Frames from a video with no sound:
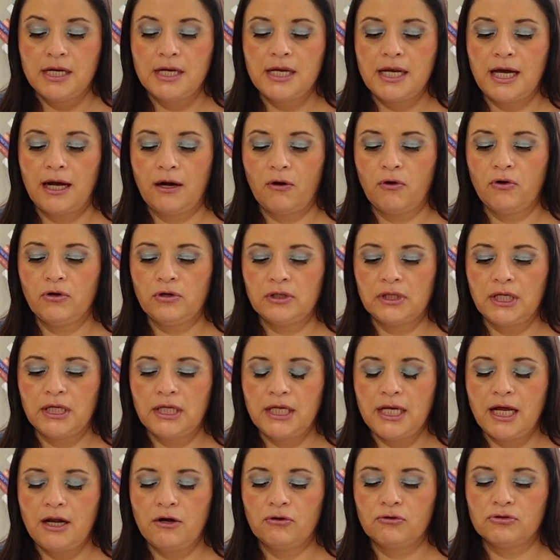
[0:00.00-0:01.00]
Nagor
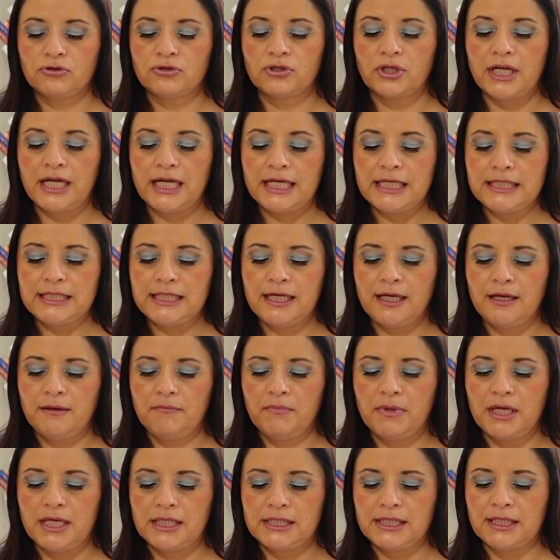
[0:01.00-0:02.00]
tenía los
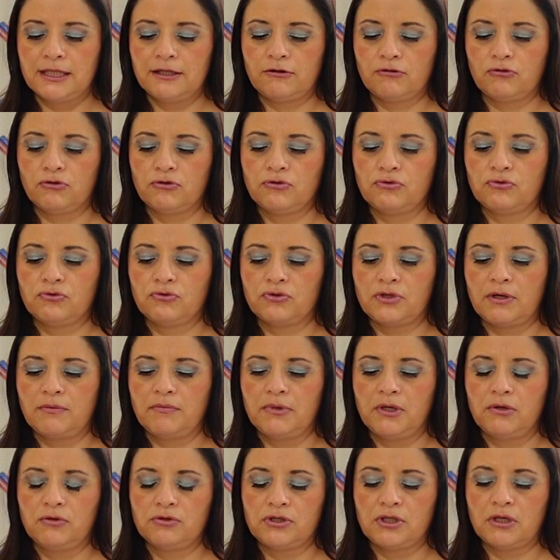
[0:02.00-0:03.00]
SMS de todos sus
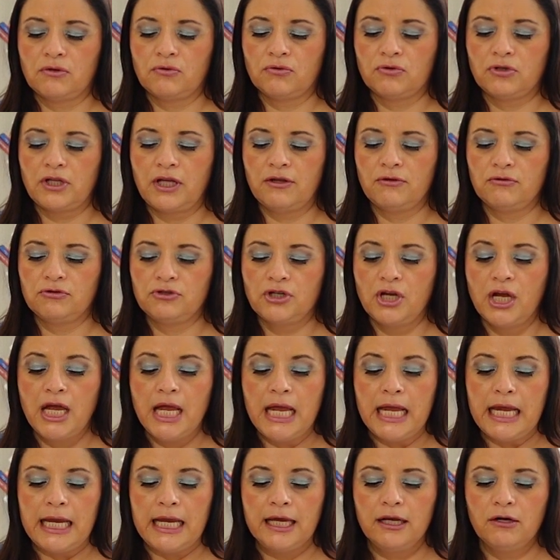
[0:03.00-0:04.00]
amigos anotados
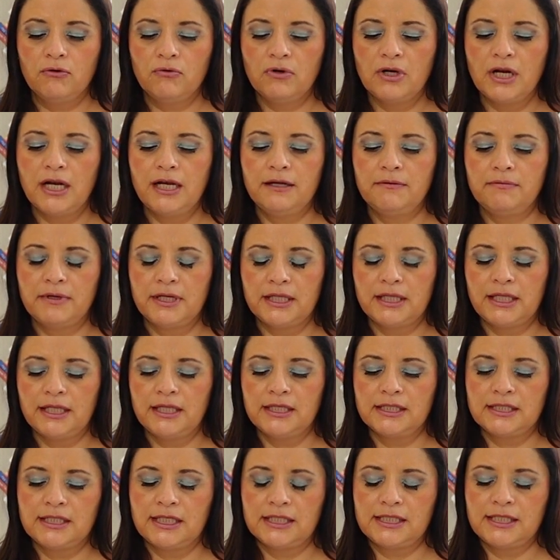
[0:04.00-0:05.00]
en una libreta
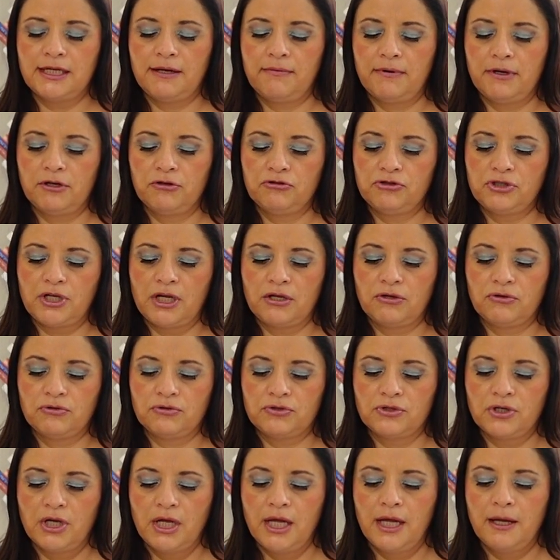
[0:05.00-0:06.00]
desde hacía varios
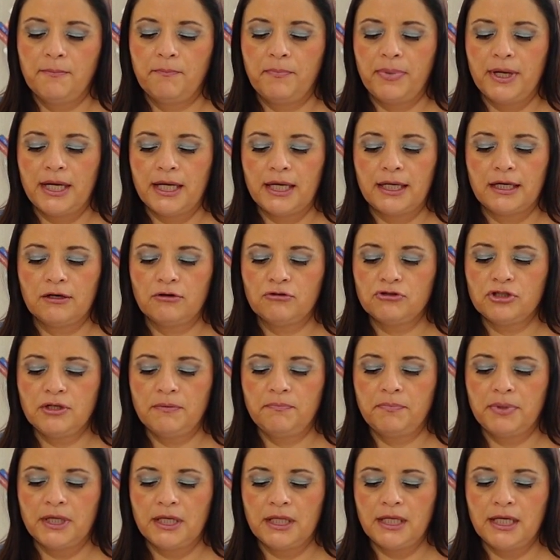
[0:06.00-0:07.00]
años, para que no se
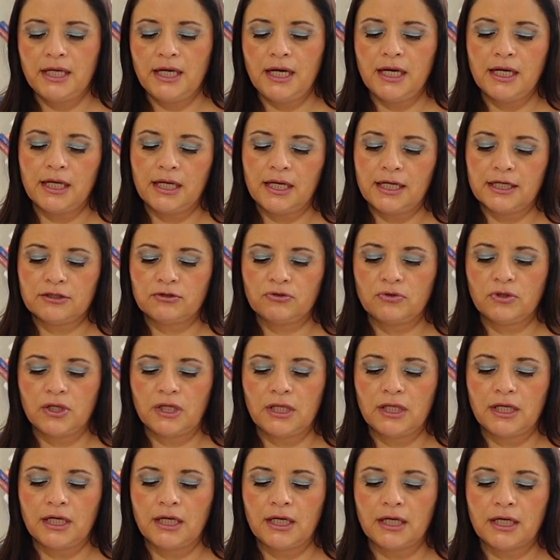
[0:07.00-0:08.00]
perdieran en caso de
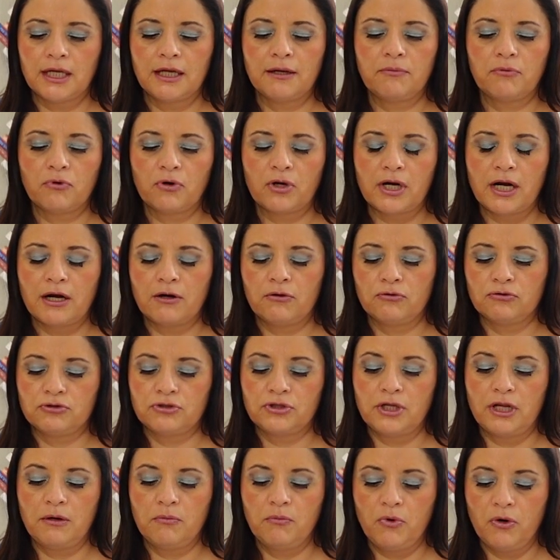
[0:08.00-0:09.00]
tener que
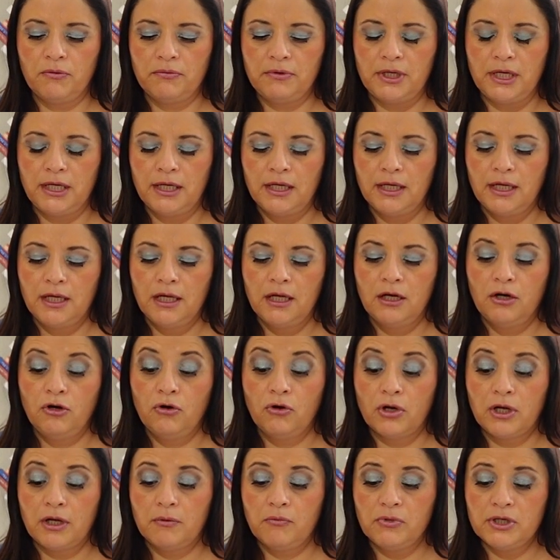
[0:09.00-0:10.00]
borrarlos del móvil,
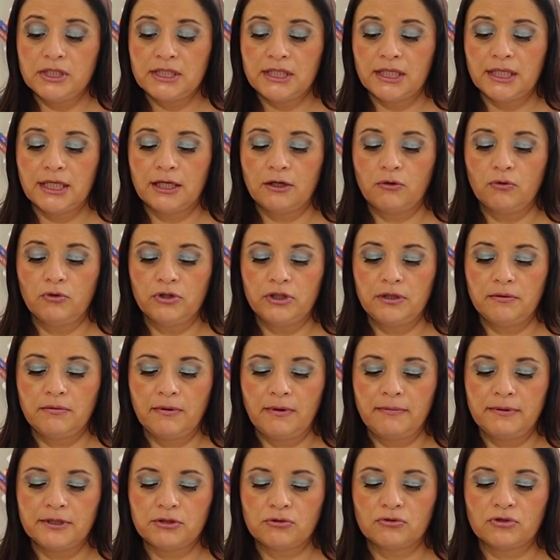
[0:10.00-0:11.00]
lo que muestra que
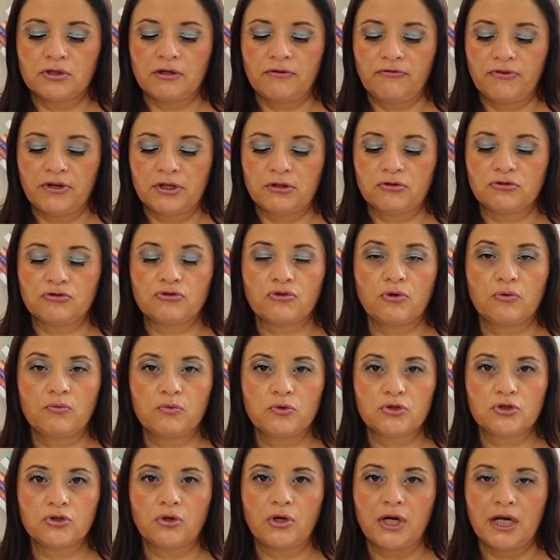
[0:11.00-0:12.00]
cultivaba sus afectos con
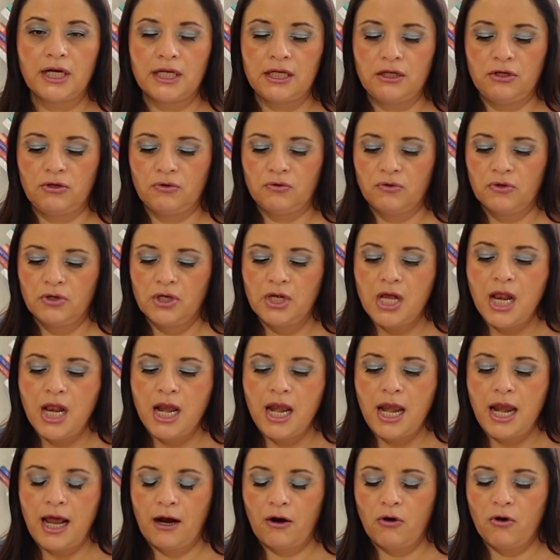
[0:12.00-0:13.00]
mucho cariño.
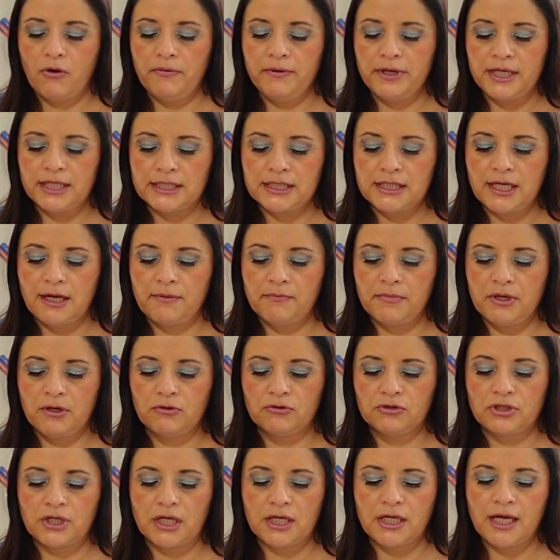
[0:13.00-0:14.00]
La joven hacía
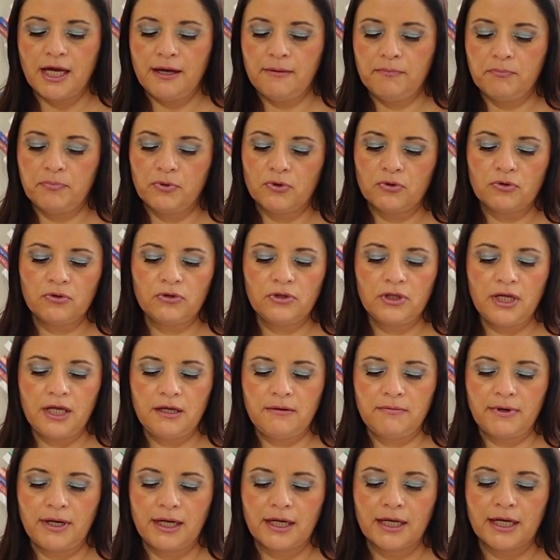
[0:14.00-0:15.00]
amigos allá por donde
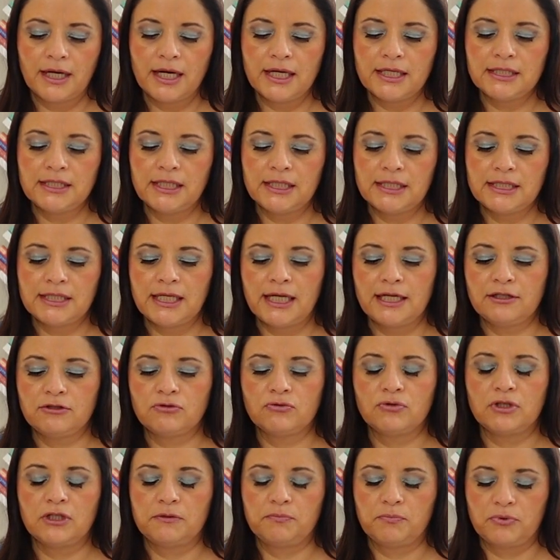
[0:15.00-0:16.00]
iba, gracias a
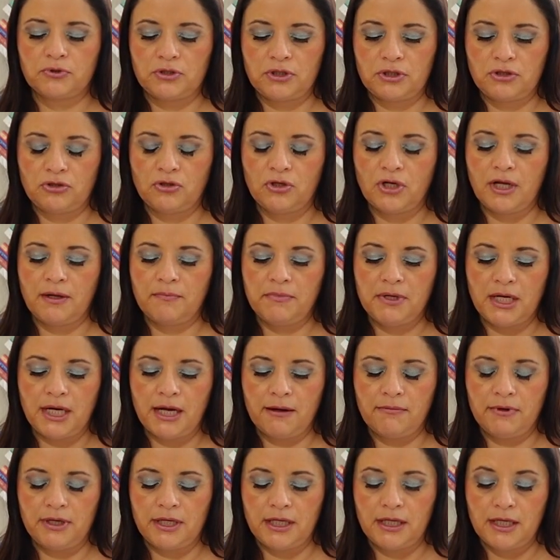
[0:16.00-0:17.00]
su disposición
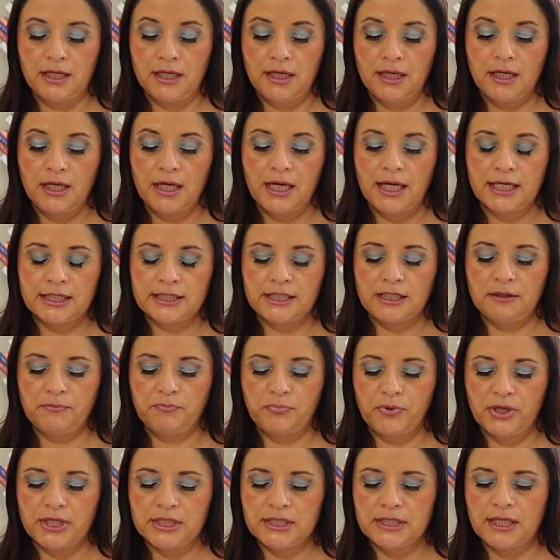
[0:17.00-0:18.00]
amigable. Así
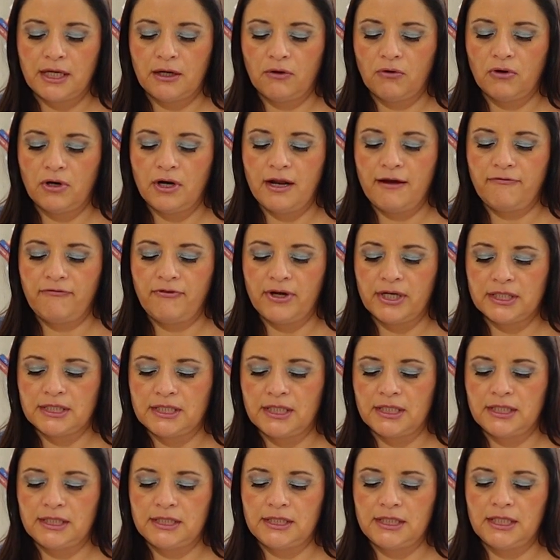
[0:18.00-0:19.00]
pues, Nagor Lafax
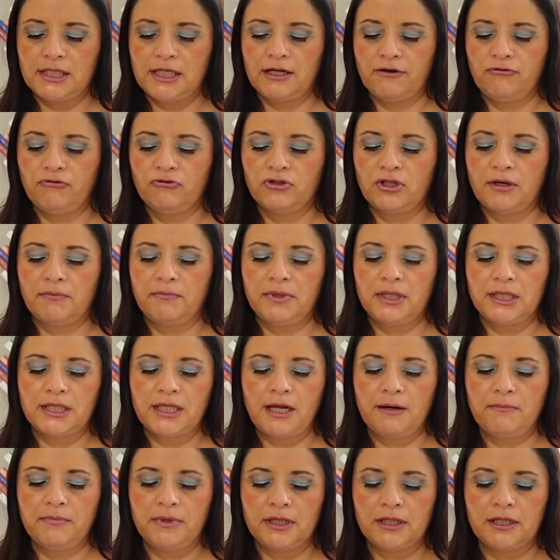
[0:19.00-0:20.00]
se distinguía
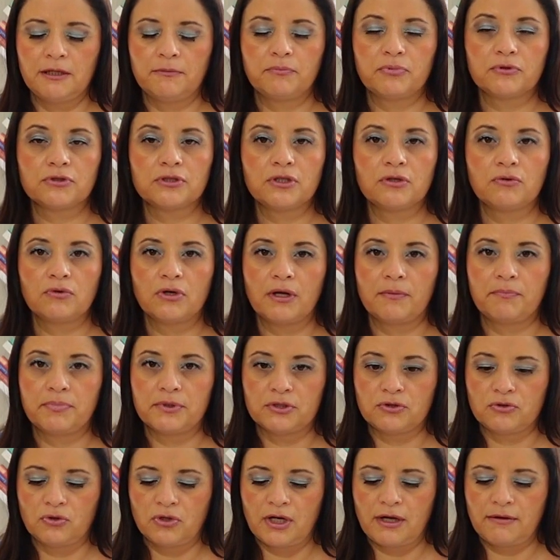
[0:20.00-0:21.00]
fundamentalmente por ser una
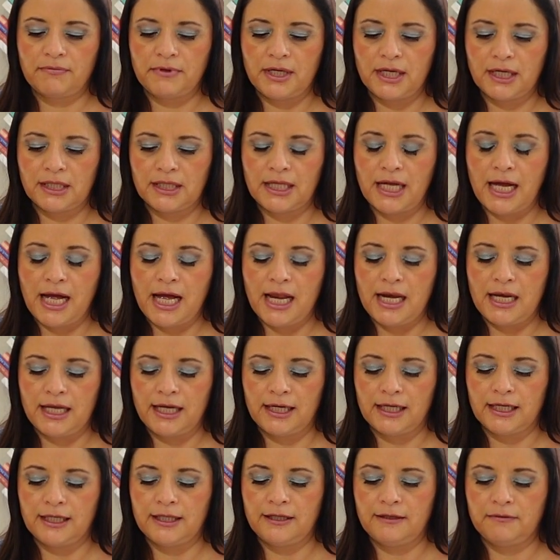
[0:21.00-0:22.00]
persona abierta,
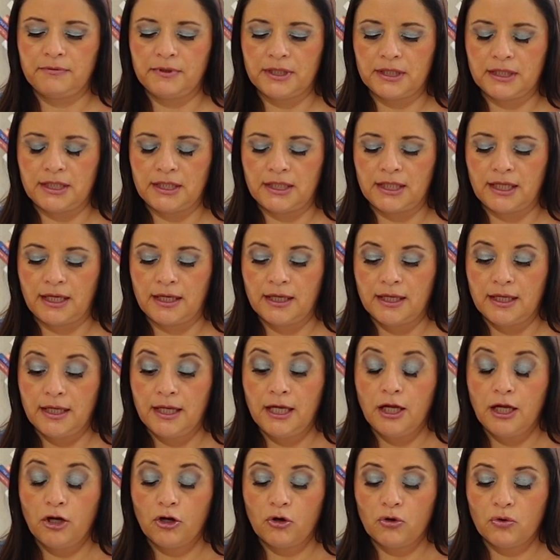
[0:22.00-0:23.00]
alegre y divertida,
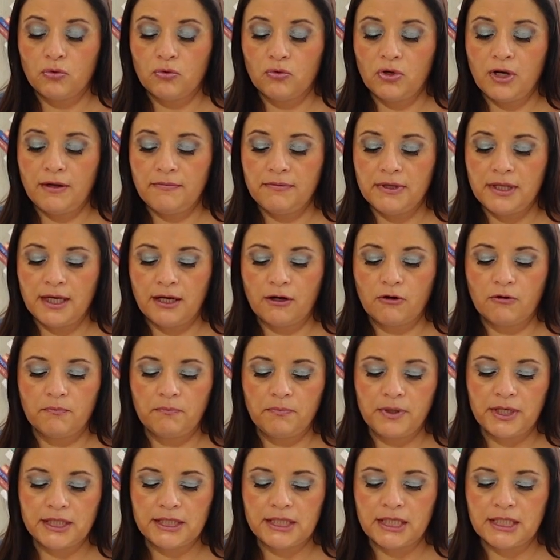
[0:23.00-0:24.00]
con una vida
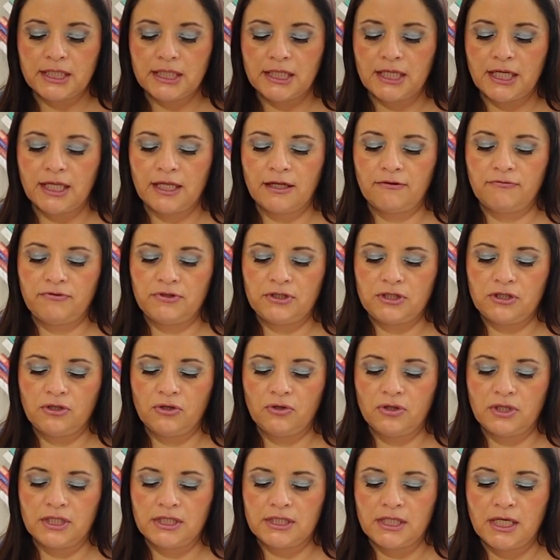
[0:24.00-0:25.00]
completa llena de
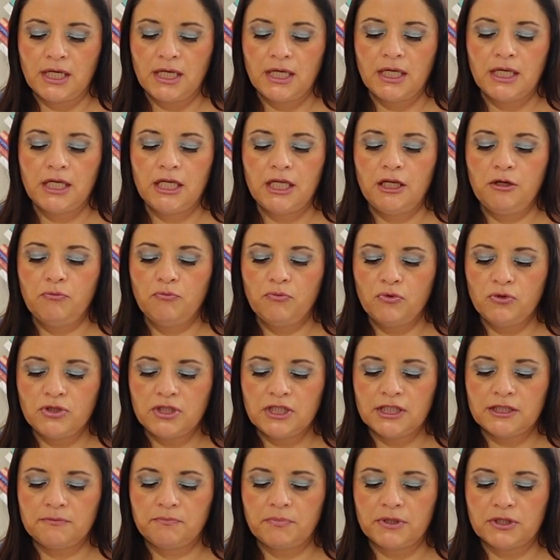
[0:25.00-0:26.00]
aficiones y
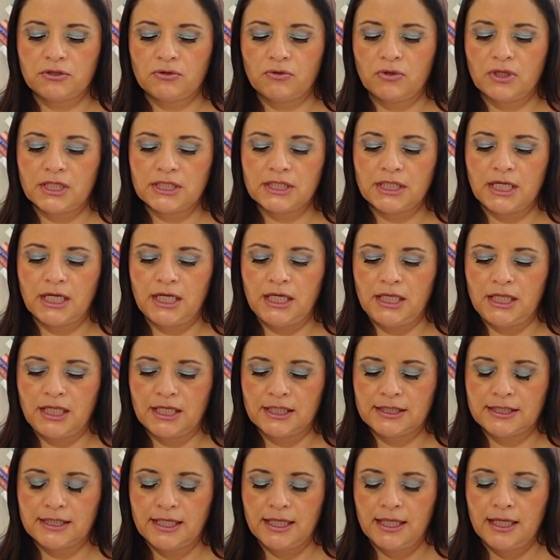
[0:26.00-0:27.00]
muchas personas
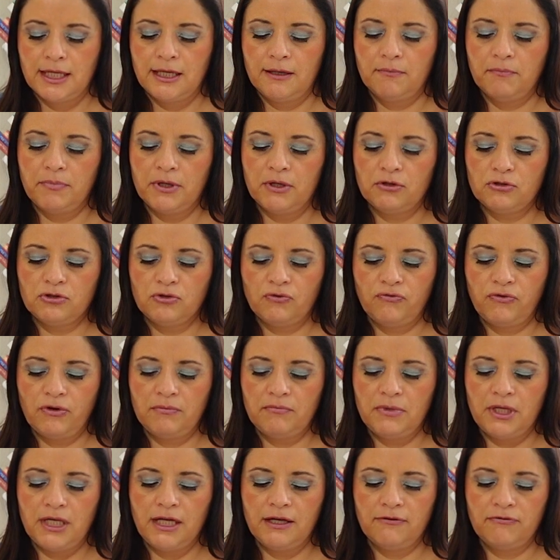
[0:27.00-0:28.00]
queridas pero su
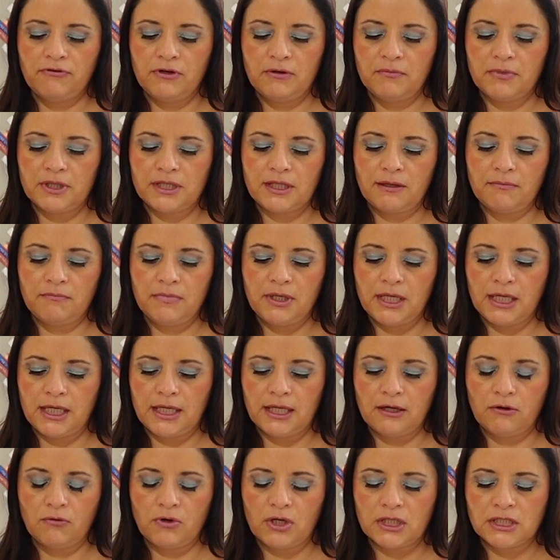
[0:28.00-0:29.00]
familia afirma también
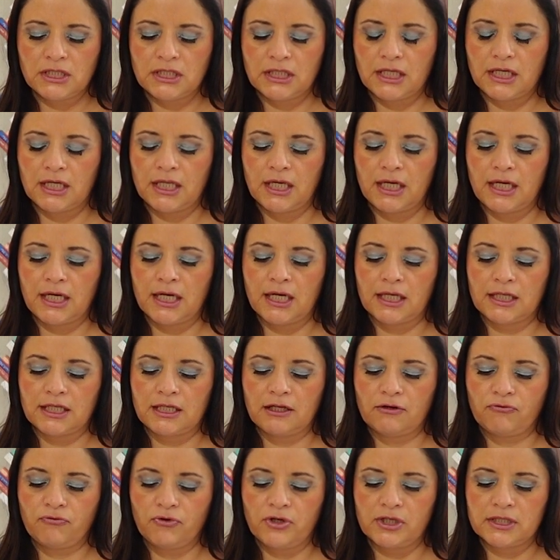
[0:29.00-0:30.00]
que era una chica de
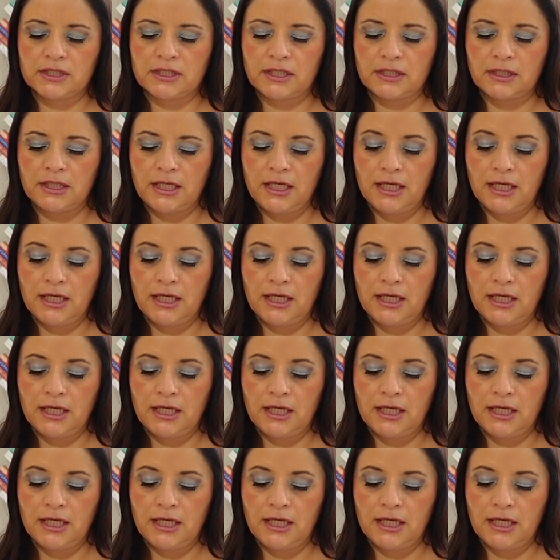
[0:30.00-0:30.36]
carácter fuerte.